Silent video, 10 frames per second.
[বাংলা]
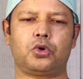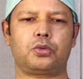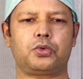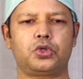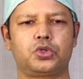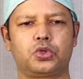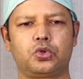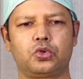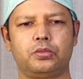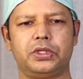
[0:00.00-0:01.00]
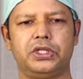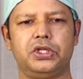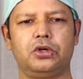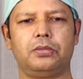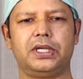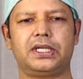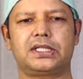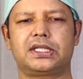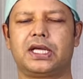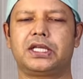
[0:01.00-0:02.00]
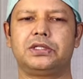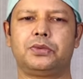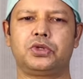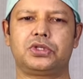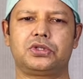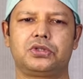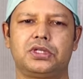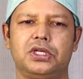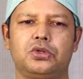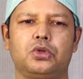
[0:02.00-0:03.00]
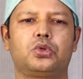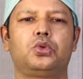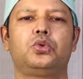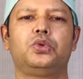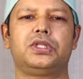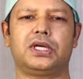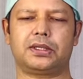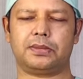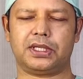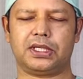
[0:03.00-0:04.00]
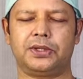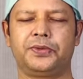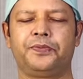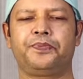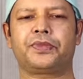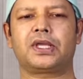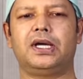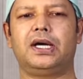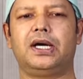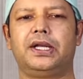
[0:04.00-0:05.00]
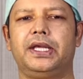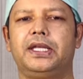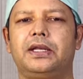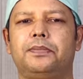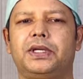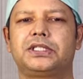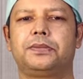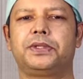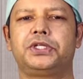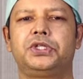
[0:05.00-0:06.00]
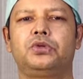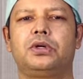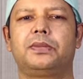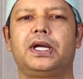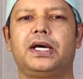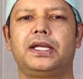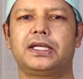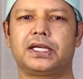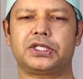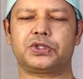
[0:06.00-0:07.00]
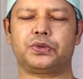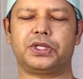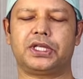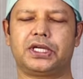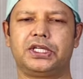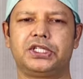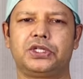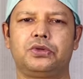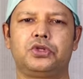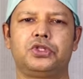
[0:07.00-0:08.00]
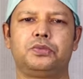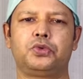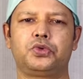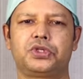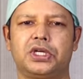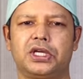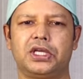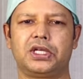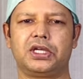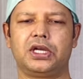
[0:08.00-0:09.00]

পরপর যতটুকু বৃদ্ধি হবে এটা সারা জীবন ঠিক ততটুকুই থাকবে আর এটার পাশাপাশি তো আমরা আরেকটা কাজ করে থাকি সেটা হলো যে পুরুষাঙ্গের